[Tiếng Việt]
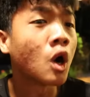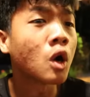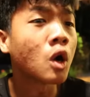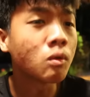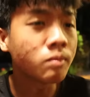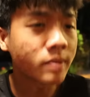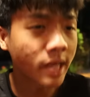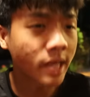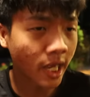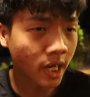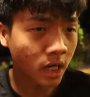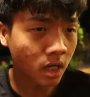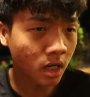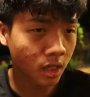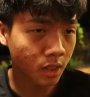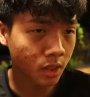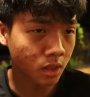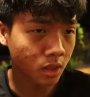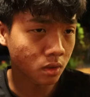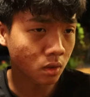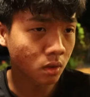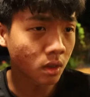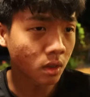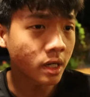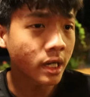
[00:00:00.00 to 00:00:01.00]
Thôi cũng trễ rồi
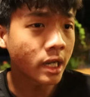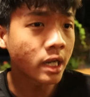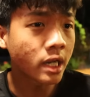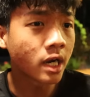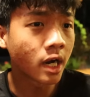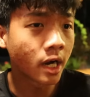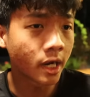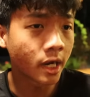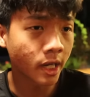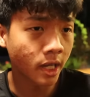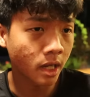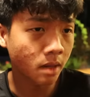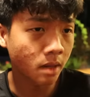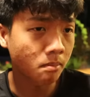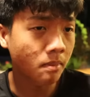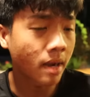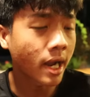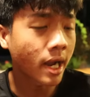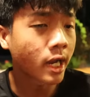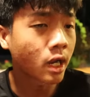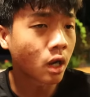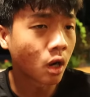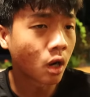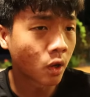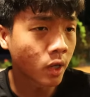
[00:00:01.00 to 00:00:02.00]
cho tụi nó nghỉ ngơi đi Mai